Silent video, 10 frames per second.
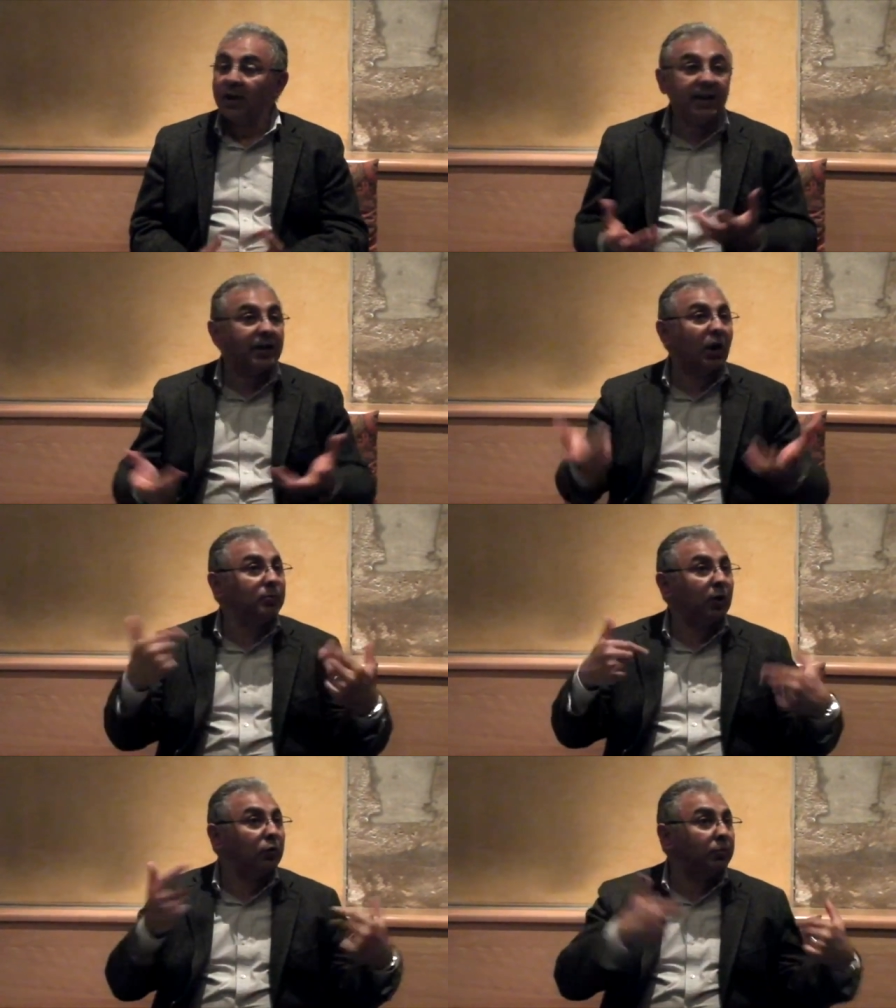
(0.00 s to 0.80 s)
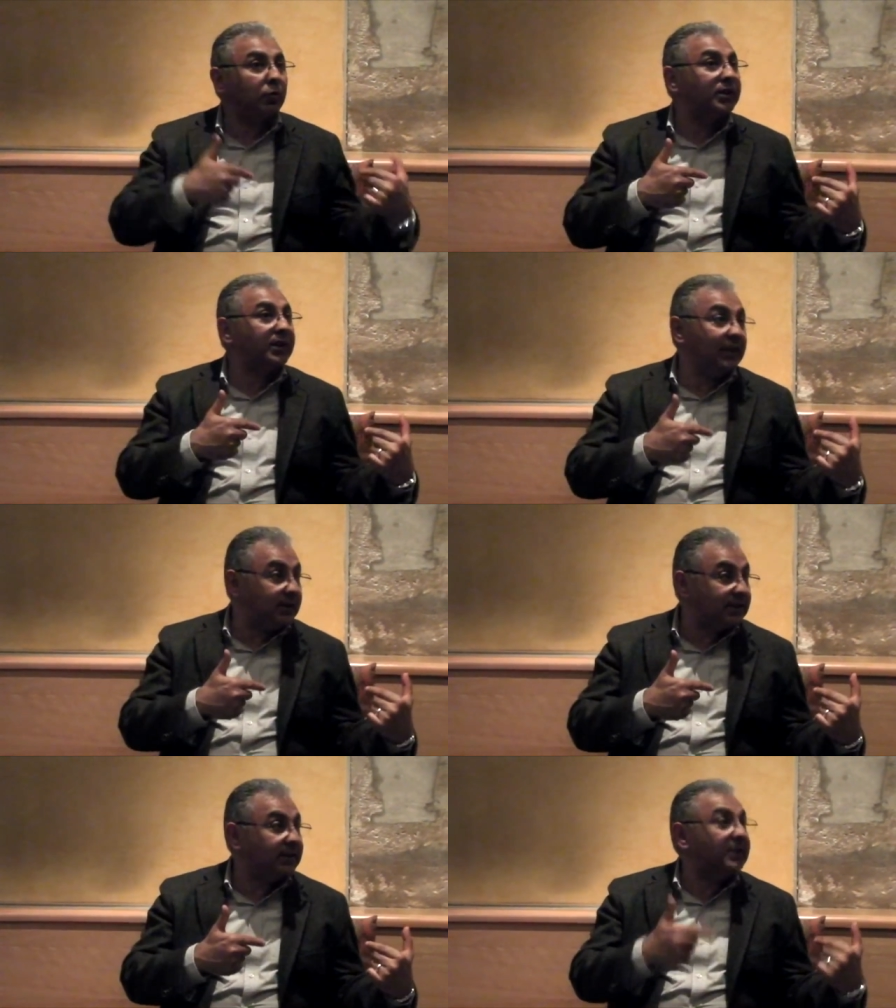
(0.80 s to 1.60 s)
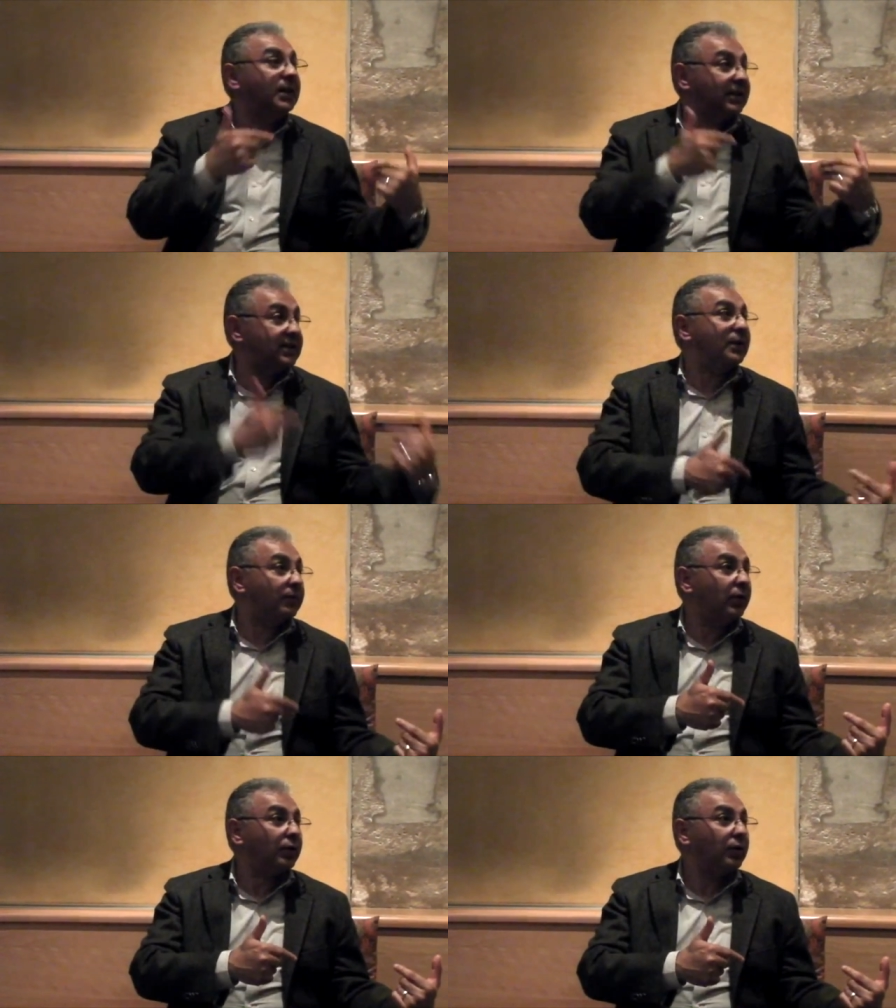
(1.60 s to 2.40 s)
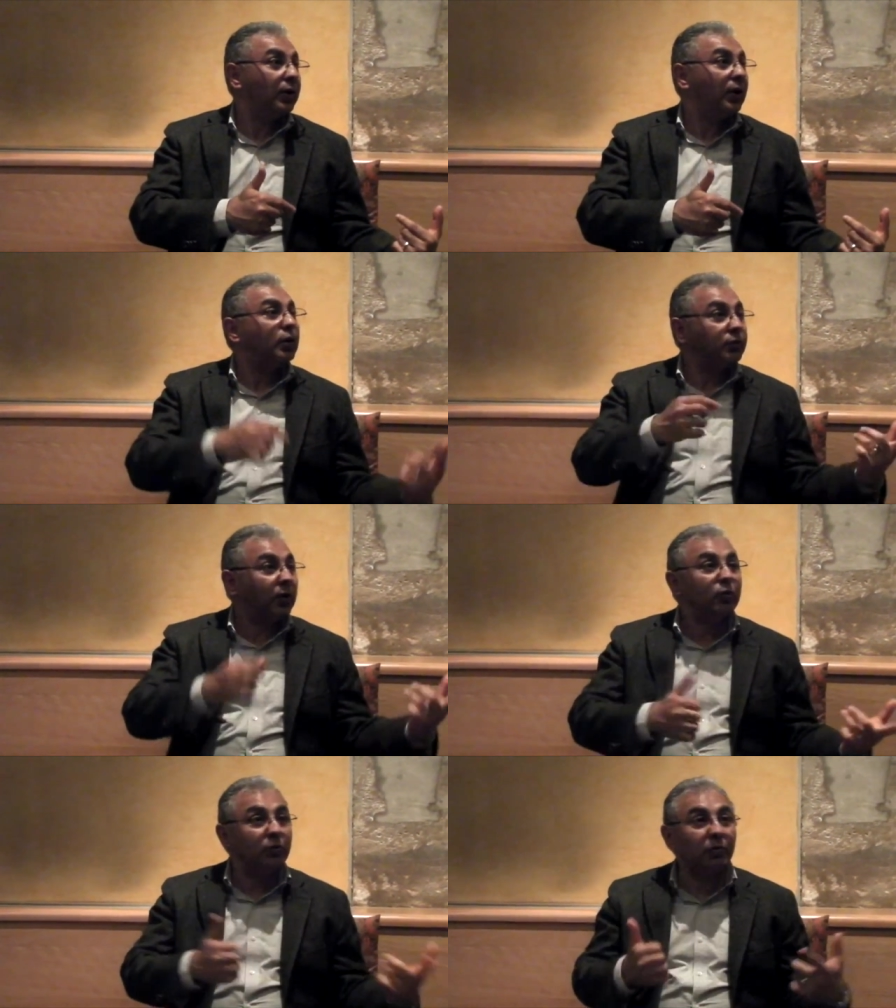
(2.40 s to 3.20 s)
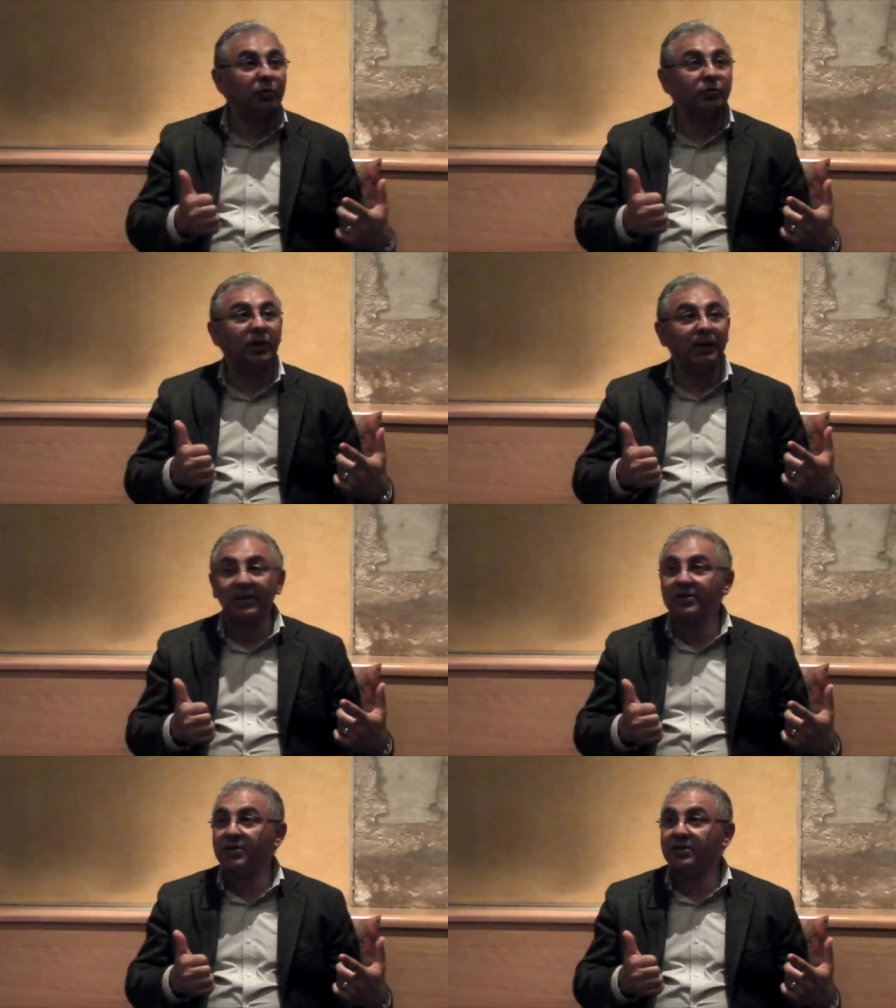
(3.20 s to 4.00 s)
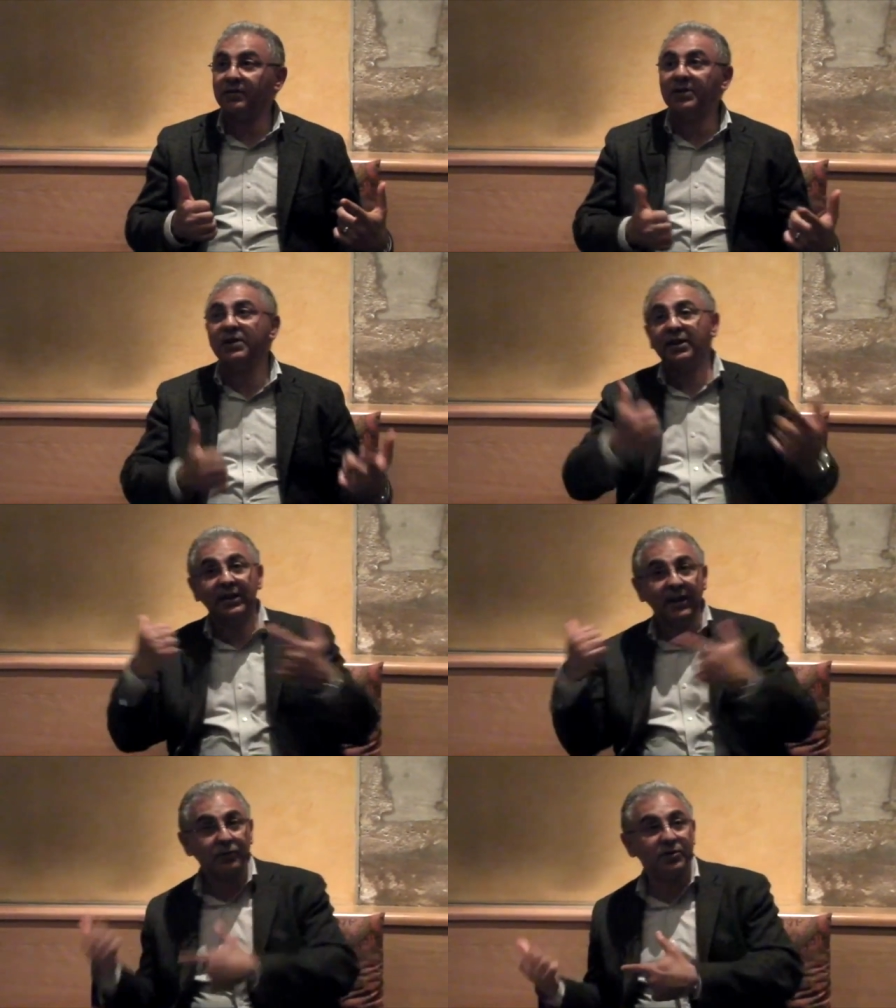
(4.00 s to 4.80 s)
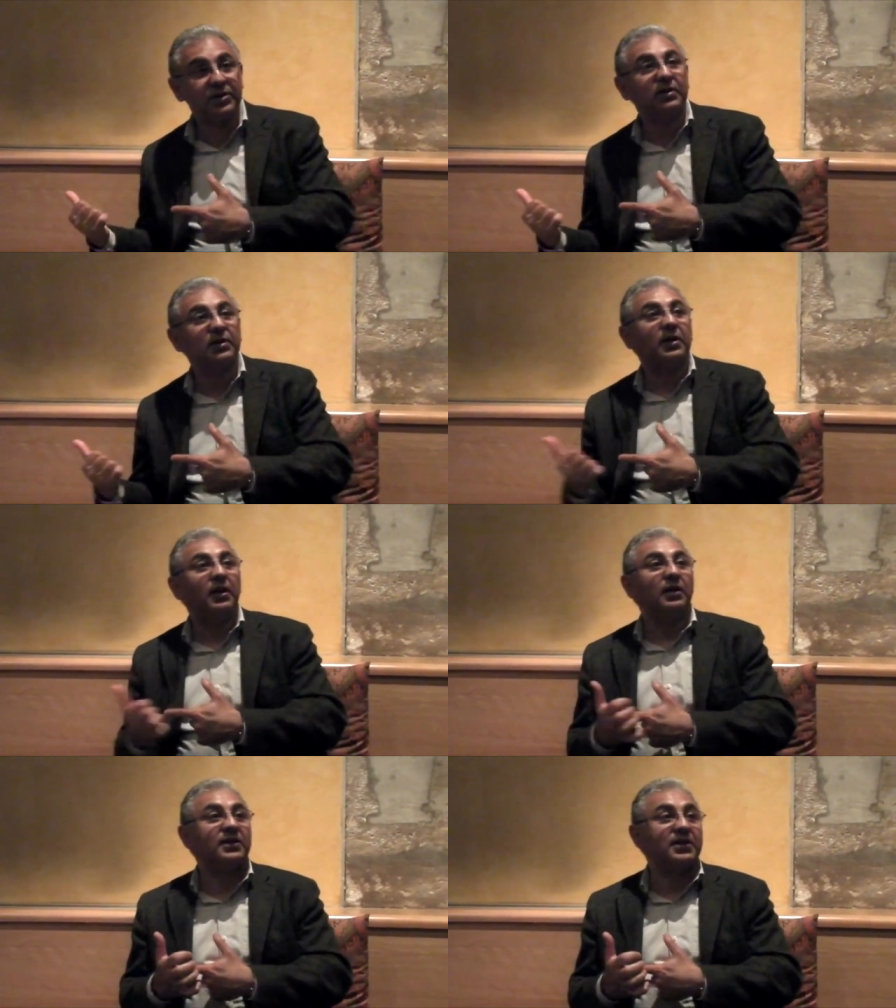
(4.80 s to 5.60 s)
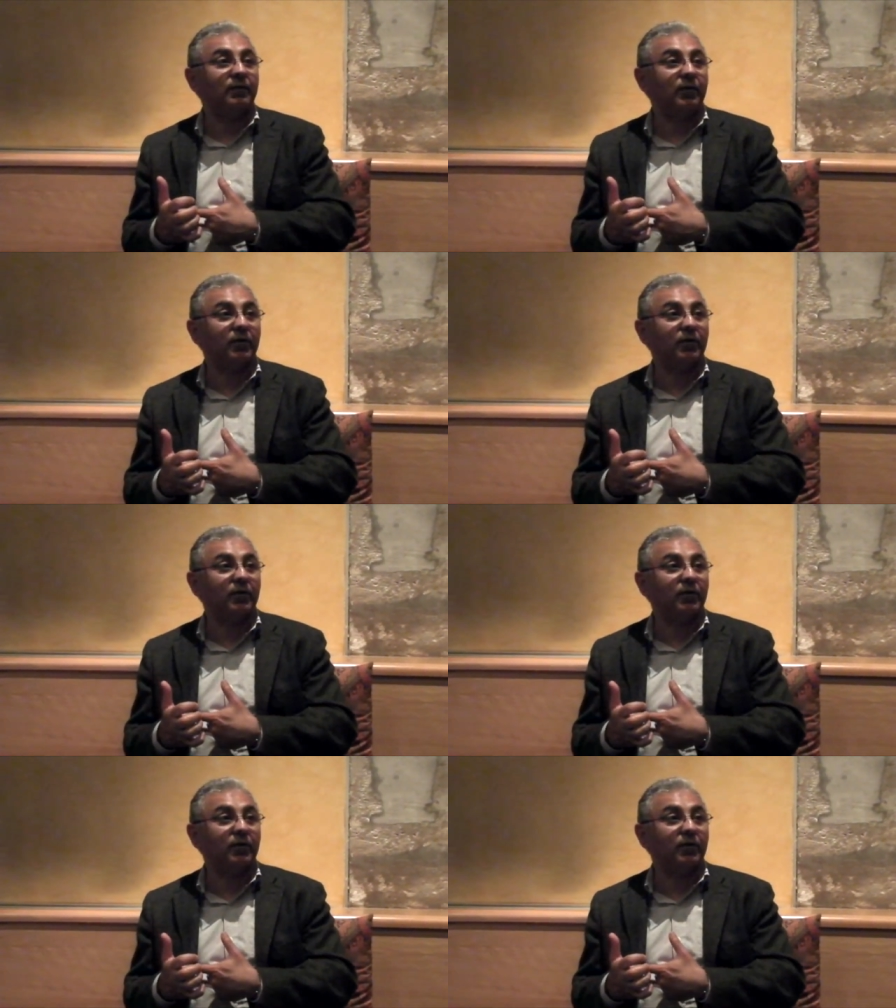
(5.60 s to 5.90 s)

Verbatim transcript: Et comme dans le monde illicite, il y a des saveurs, dans le monde de la présence divine, il y a aussi des saveurs.